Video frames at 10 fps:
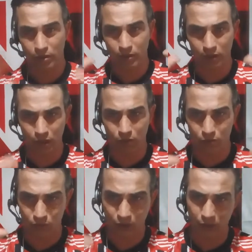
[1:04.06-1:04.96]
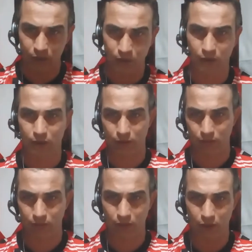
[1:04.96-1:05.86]
cinco desses
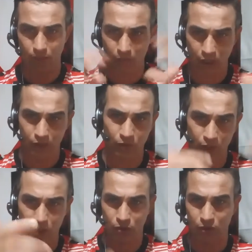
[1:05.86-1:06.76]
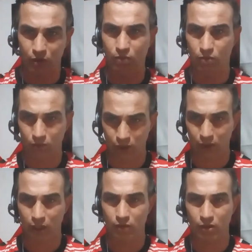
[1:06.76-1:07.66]
que mais vai ajudar o,
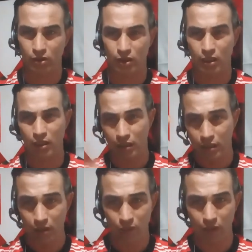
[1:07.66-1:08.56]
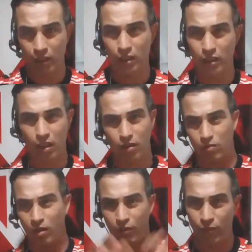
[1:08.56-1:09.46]
canal a chegar, vai ganhar
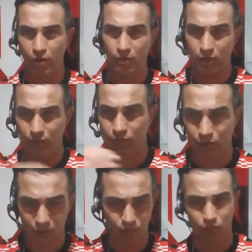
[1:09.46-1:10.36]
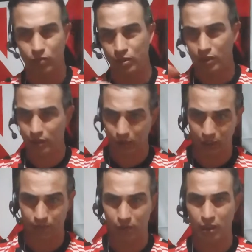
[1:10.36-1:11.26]
uma forma deve de ser um, um
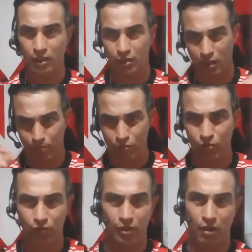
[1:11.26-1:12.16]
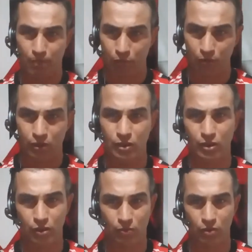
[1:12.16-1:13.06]
stand-up, tá? Daqui a pouco fica pronto, a
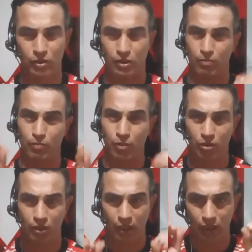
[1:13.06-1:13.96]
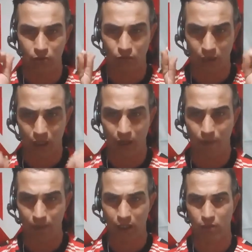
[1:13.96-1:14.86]
gente mostra. Bordado à
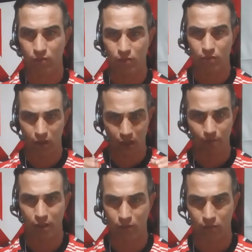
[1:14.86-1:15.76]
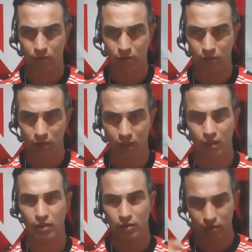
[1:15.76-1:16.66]
mão, à mão,
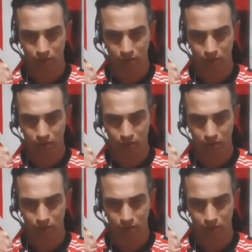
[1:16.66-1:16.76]
tá?